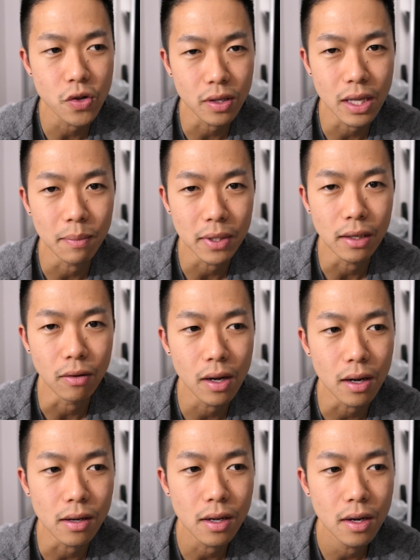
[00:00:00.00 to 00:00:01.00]
味しくないみたいの
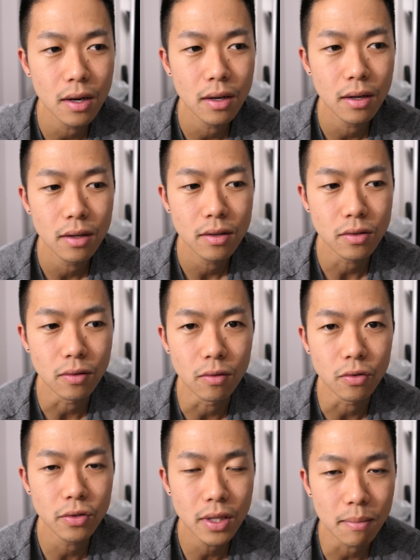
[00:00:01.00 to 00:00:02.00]
がその
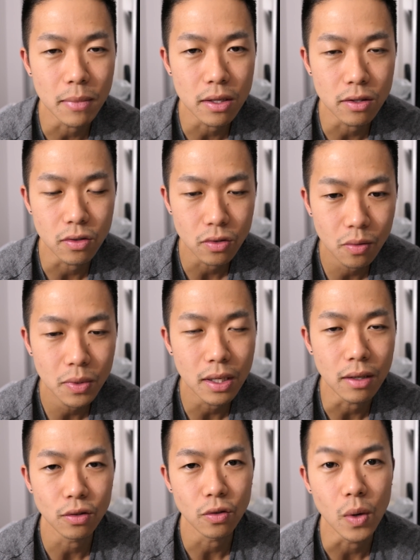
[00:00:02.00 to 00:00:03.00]
普段ずっと見て
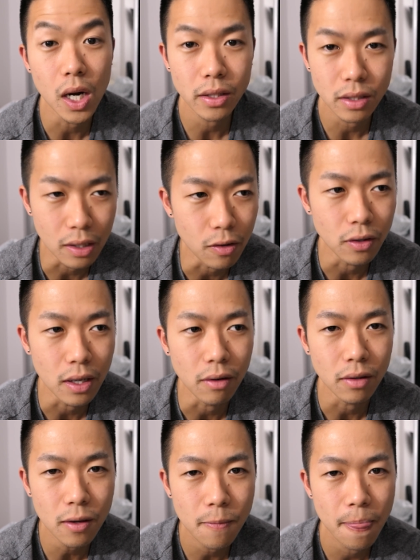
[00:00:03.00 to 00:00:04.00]
ると分かってくるんだね
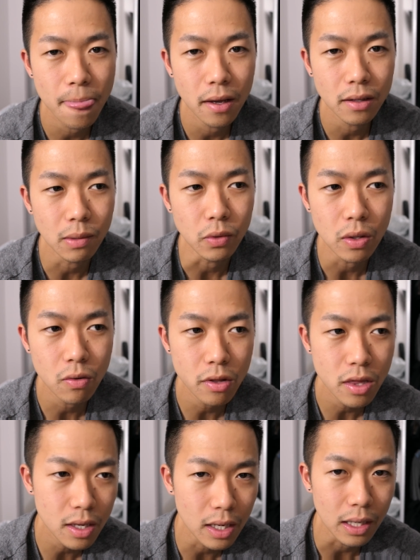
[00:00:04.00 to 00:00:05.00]
でも日本
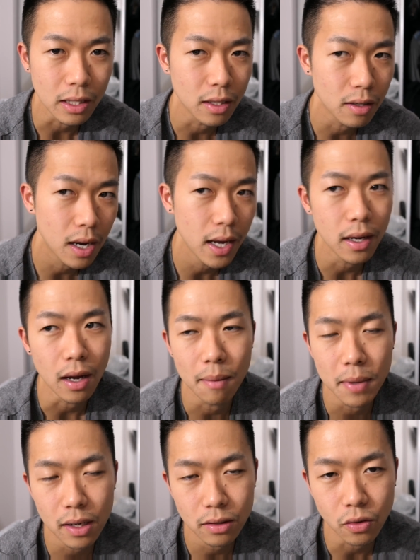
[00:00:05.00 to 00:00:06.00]
人が海外
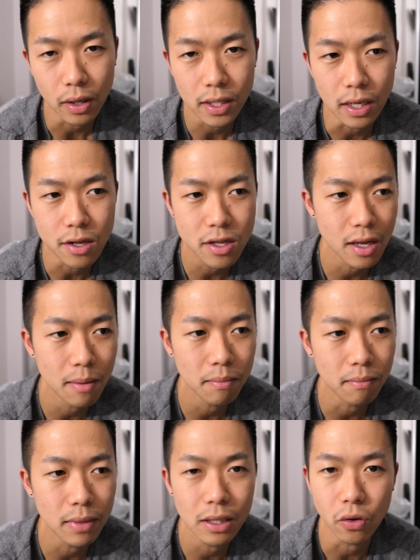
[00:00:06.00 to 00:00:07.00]
アメリカとか来て1年
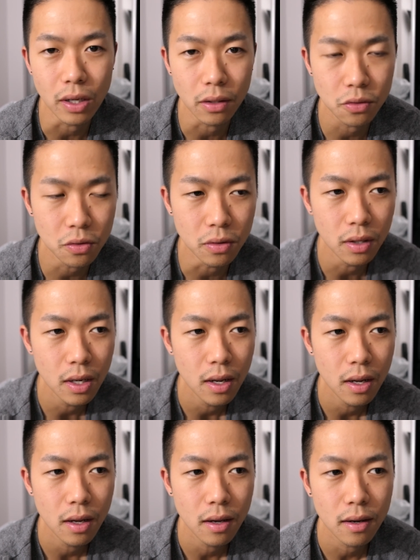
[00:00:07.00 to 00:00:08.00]
目とかだと
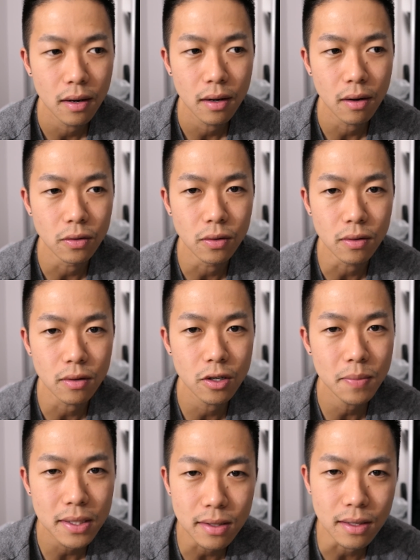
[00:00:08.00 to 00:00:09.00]
この
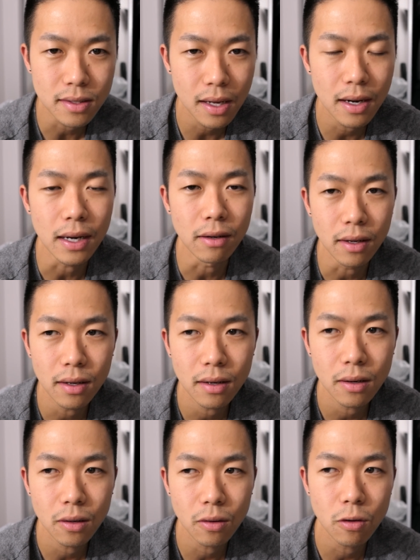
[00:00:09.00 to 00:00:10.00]
区別がつかないよね
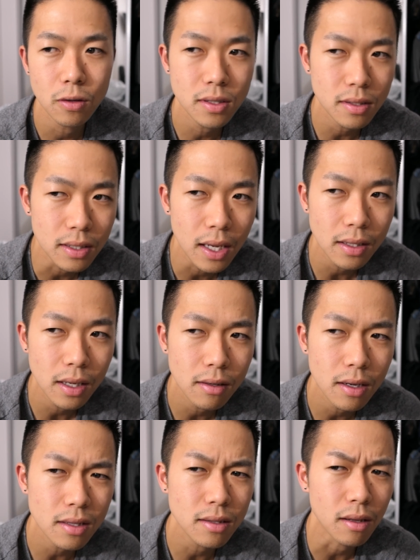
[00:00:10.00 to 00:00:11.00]
こいつイケてる
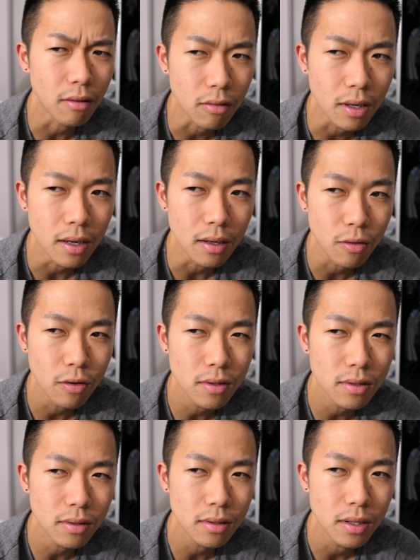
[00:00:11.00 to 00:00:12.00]
やつなのかこい
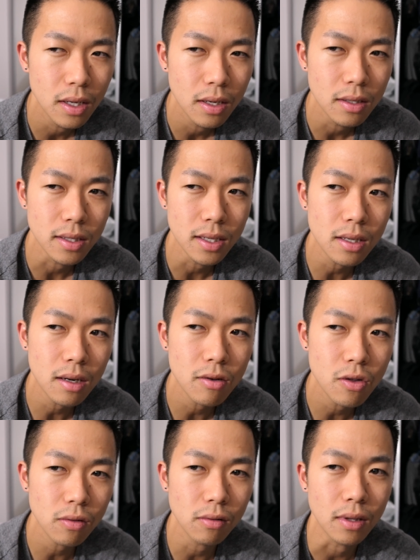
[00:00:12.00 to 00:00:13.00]
つ性格
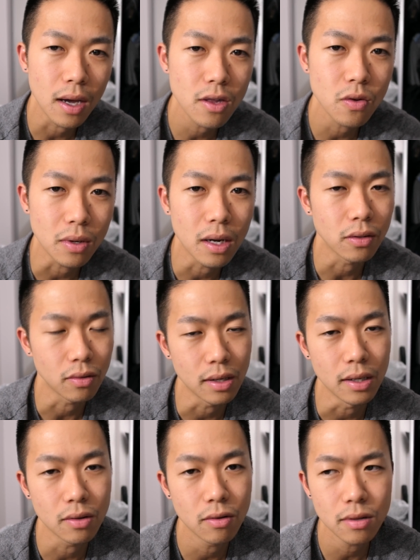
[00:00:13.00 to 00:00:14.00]
ちょっと大丈夫かと
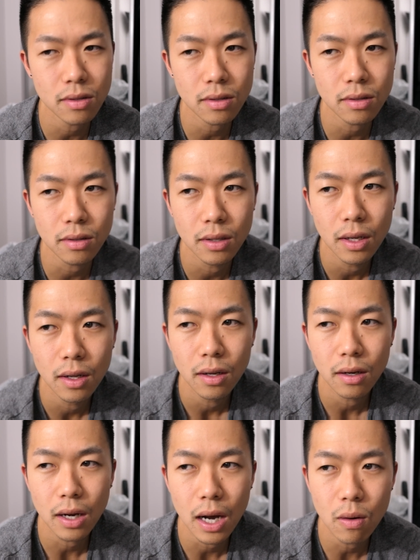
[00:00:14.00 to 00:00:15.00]
かこいつ
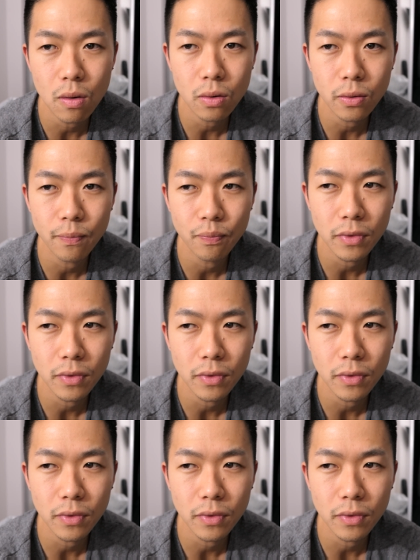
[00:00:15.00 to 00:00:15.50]
顔